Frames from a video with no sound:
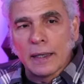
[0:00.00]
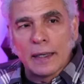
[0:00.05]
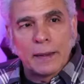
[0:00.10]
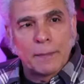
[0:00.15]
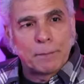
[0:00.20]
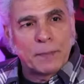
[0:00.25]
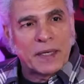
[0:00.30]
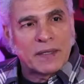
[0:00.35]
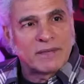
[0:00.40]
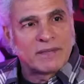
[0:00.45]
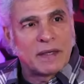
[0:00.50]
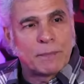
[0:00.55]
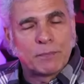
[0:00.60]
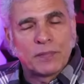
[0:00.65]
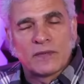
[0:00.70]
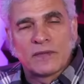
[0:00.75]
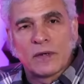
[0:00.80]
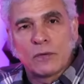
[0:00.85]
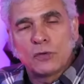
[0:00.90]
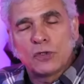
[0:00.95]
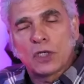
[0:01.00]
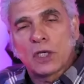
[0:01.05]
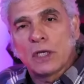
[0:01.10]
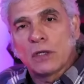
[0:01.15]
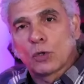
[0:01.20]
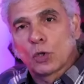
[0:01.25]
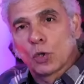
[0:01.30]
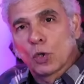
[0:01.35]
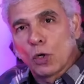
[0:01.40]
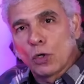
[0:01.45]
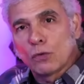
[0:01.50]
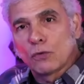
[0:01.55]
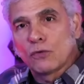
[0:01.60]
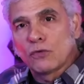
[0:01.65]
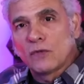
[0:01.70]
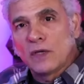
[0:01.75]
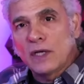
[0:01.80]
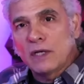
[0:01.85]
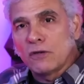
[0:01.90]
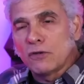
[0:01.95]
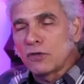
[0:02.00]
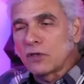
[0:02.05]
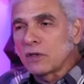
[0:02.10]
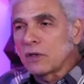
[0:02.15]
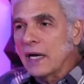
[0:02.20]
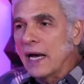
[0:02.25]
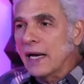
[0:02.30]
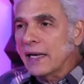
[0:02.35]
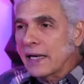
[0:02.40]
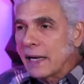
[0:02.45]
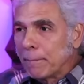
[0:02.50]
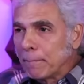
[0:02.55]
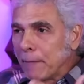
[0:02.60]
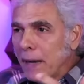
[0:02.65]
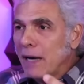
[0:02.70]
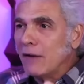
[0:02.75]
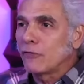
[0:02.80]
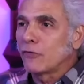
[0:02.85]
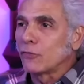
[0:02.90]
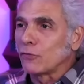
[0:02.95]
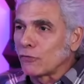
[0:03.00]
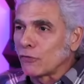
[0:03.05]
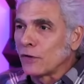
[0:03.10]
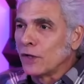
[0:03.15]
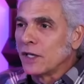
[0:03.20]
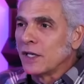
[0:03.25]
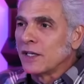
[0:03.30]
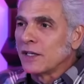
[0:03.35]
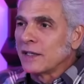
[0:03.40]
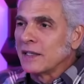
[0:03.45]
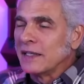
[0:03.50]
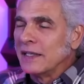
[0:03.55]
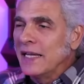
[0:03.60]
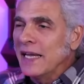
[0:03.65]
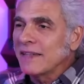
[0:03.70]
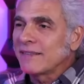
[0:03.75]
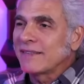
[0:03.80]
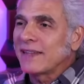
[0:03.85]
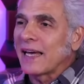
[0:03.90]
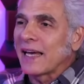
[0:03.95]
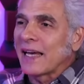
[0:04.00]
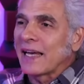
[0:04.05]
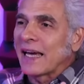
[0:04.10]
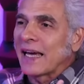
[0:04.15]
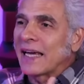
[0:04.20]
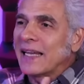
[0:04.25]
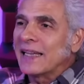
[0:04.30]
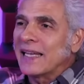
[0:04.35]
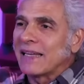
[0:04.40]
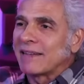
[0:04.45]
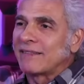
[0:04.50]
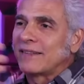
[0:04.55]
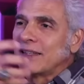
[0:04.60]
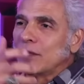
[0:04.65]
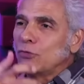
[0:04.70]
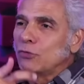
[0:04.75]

a percepção de que todos eles acabavam nessa relação